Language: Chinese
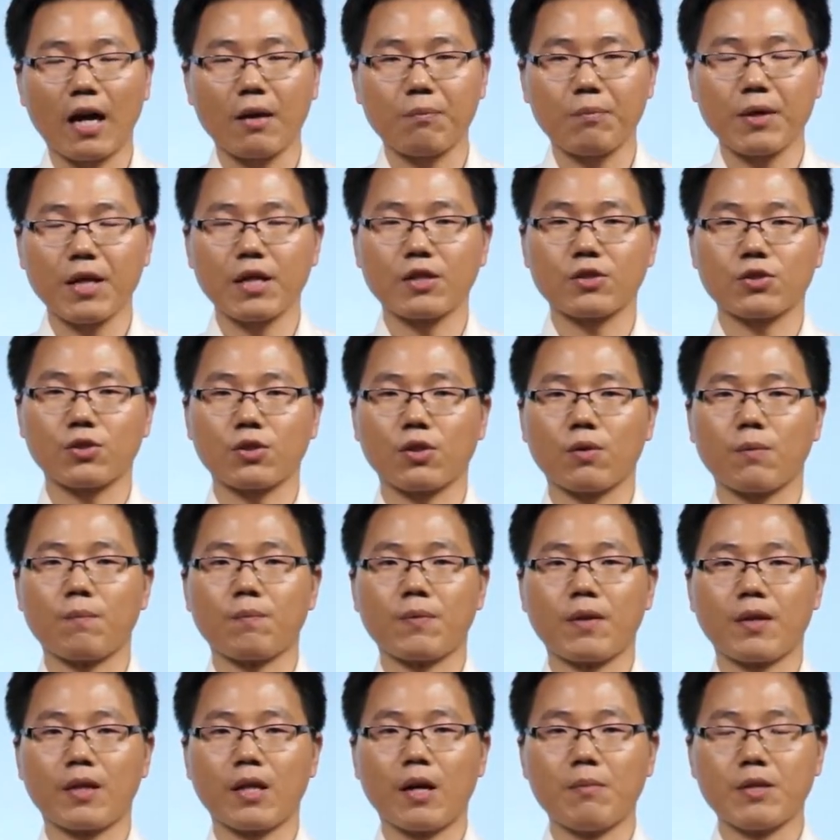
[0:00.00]
改变的时候，
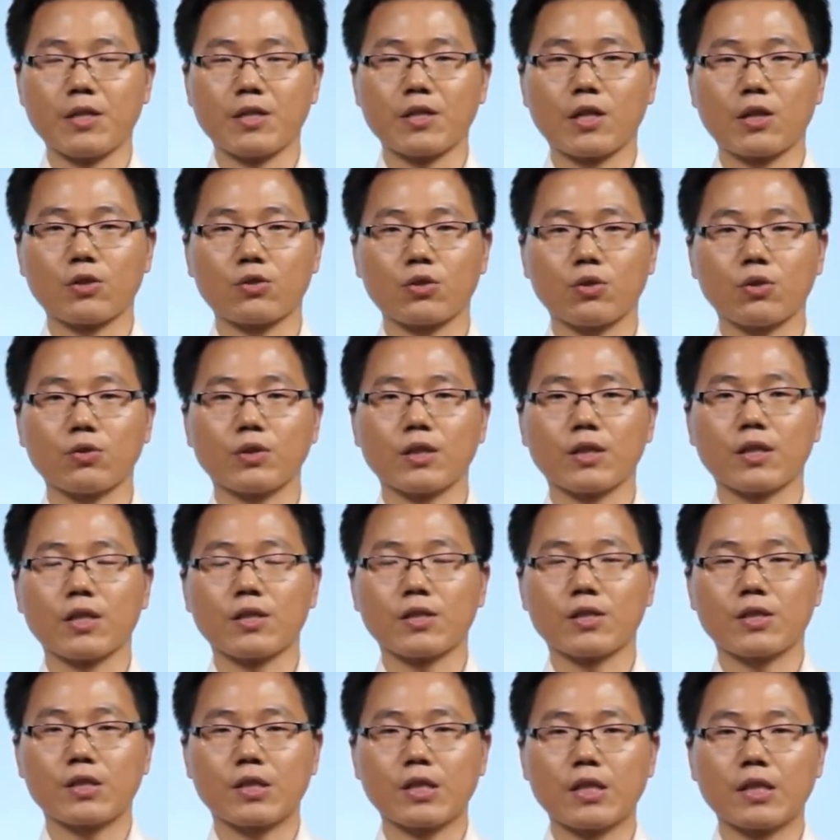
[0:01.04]
那你这个时候你的
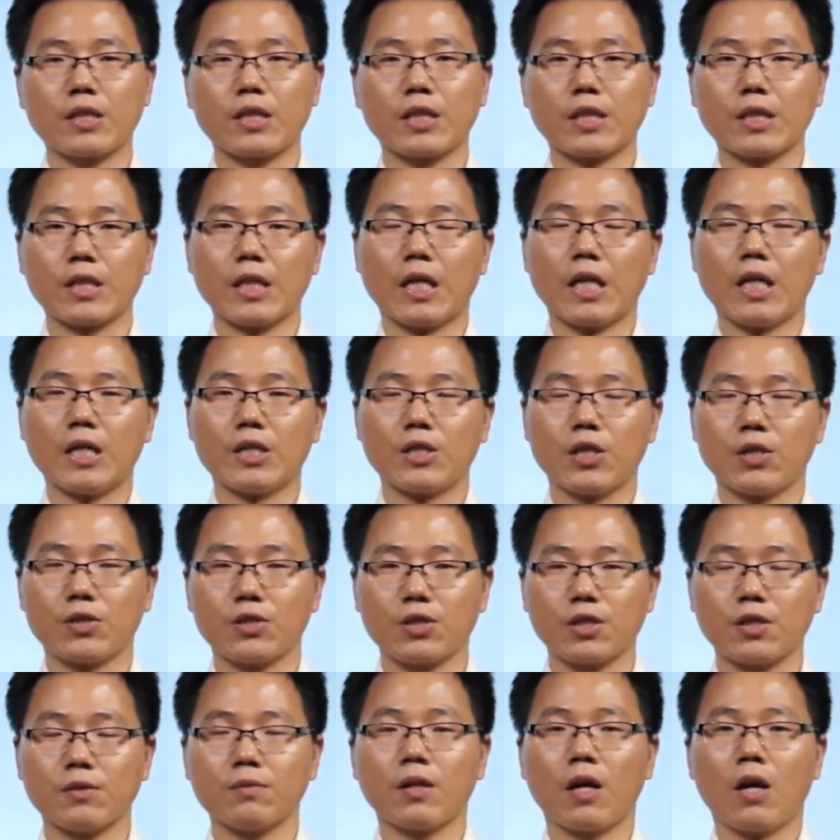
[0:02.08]
身体身
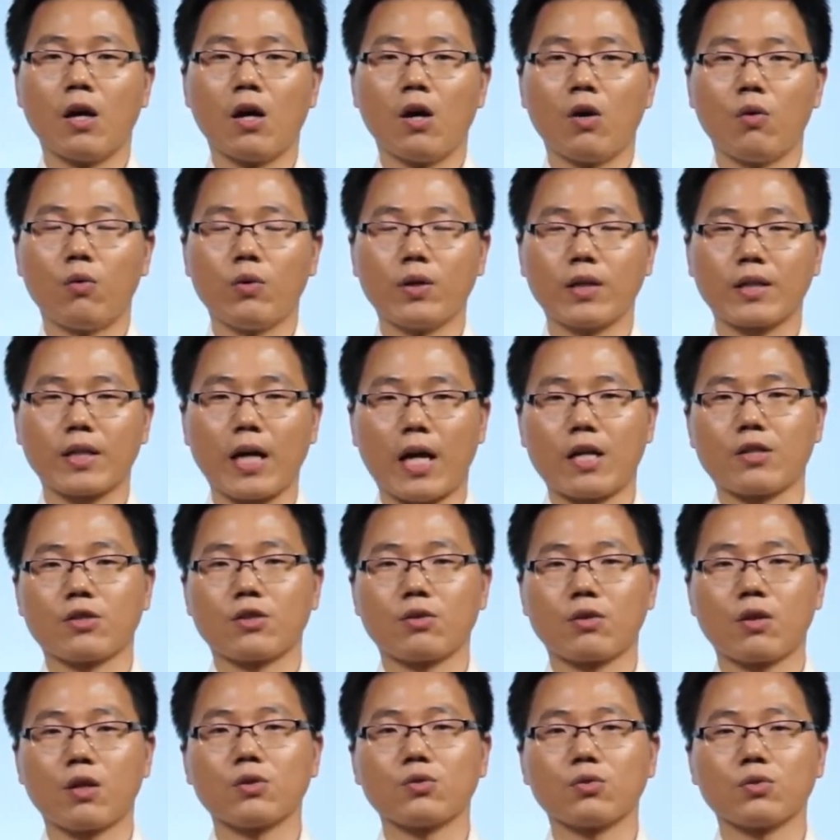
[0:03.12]
心会感
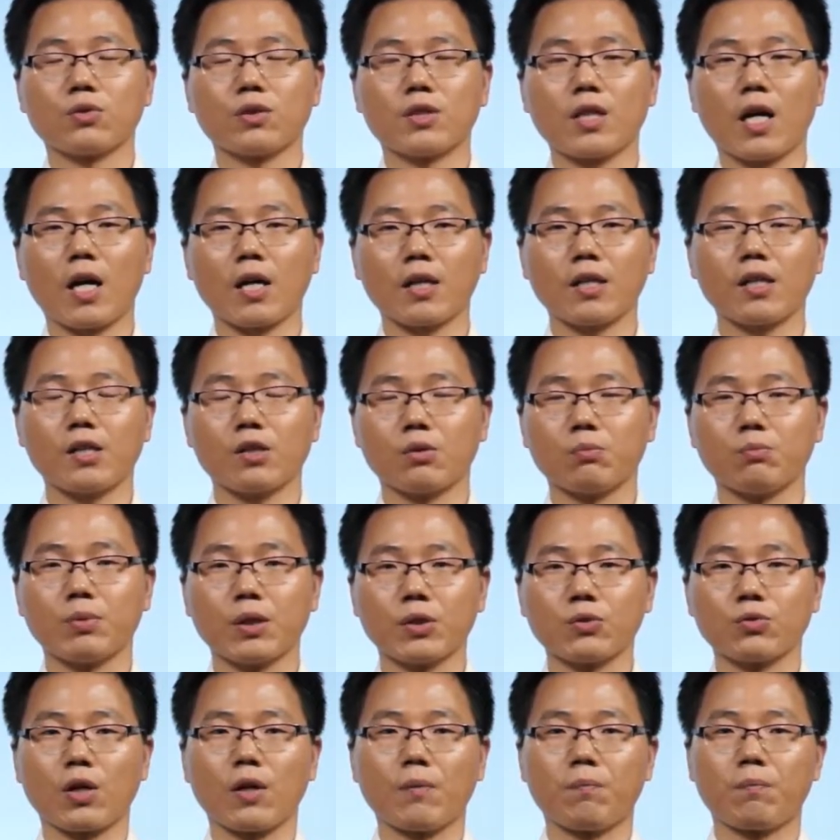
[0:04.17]
受到一种强烈的
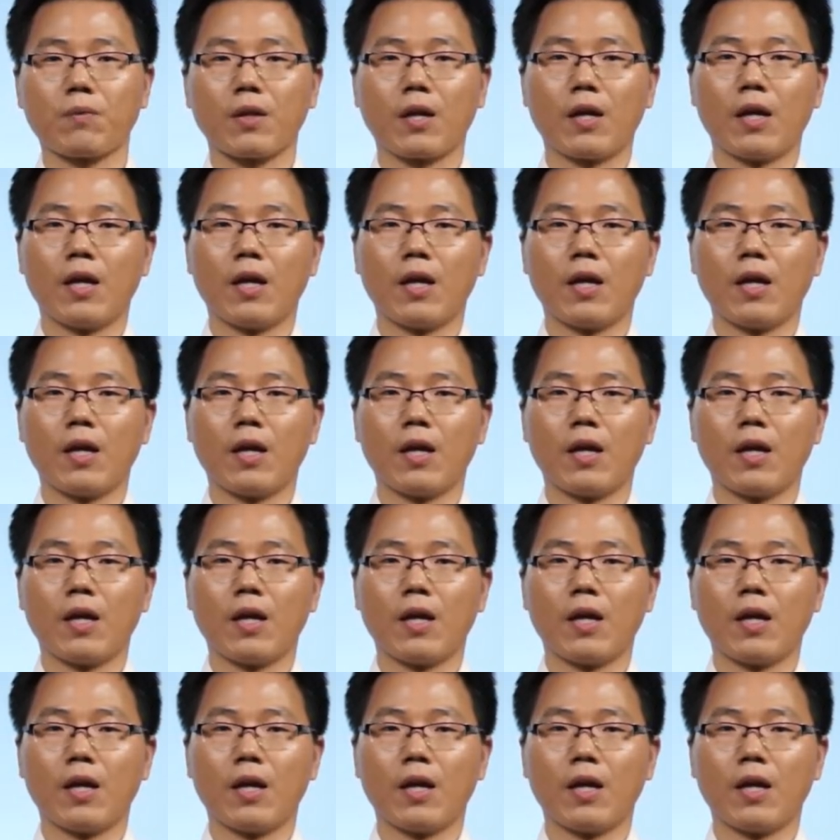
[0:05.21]
碰撞，